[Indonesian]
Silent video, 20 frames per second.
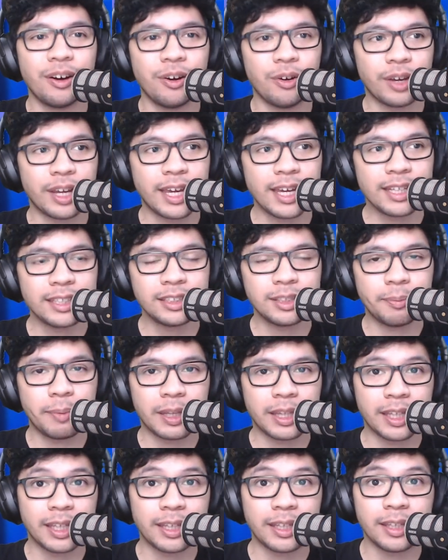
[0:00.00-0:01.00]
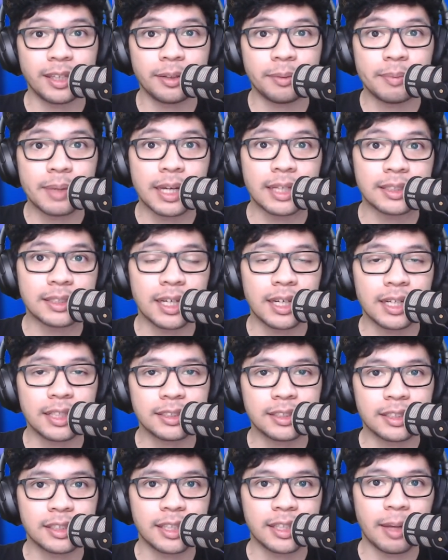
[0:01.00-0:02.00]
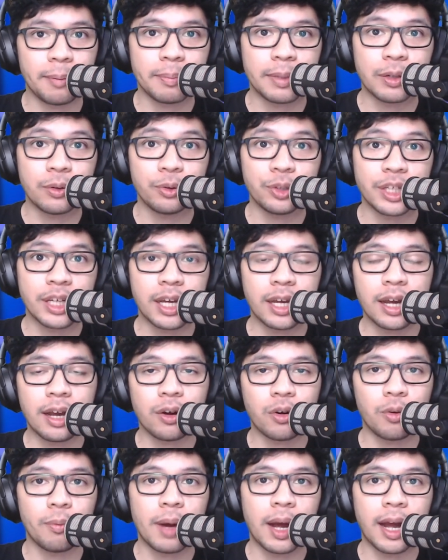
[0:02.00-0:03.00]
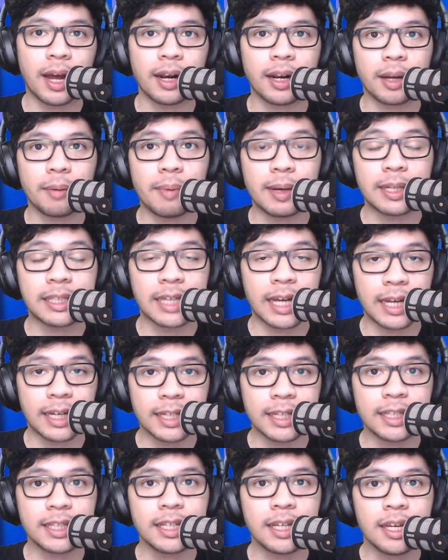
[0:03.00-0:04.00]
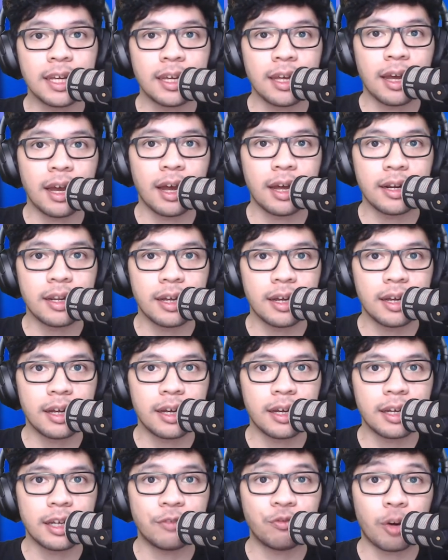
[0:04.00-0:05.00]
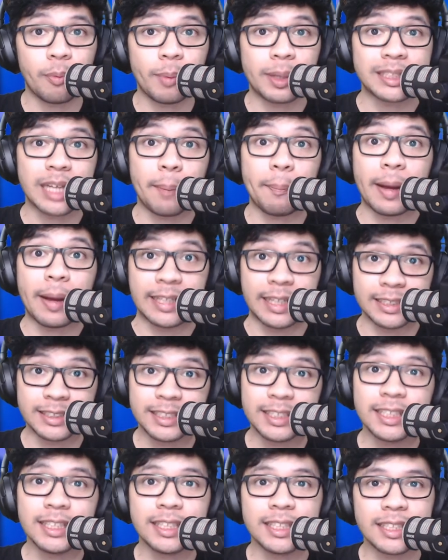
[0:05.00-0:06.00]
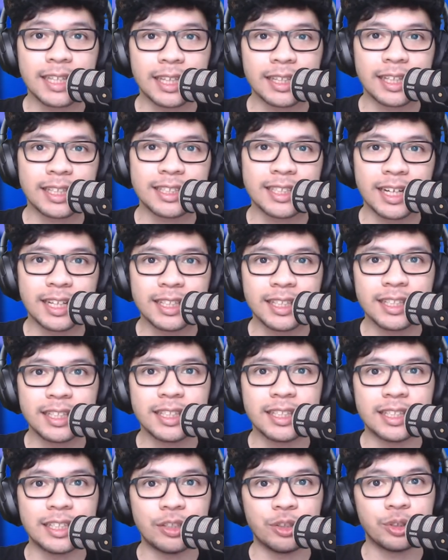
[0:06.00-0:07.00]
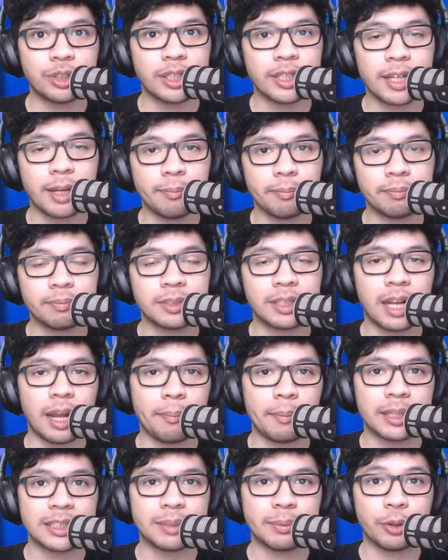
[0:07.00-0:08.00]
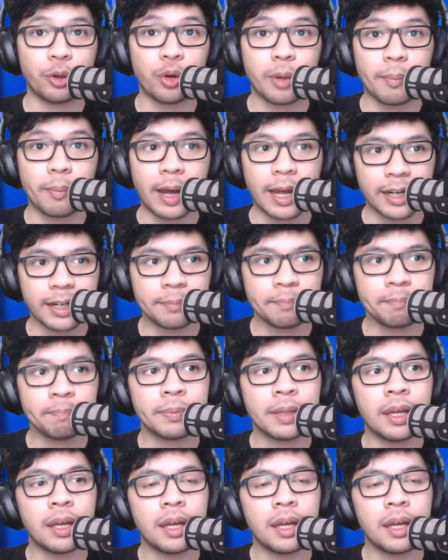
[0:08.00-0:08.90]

Oke, seperti biasa setiap minggunya aku bakal ngebacain ada informasi apa aja sih yang terjadi di industri game selama seminggu kemarin.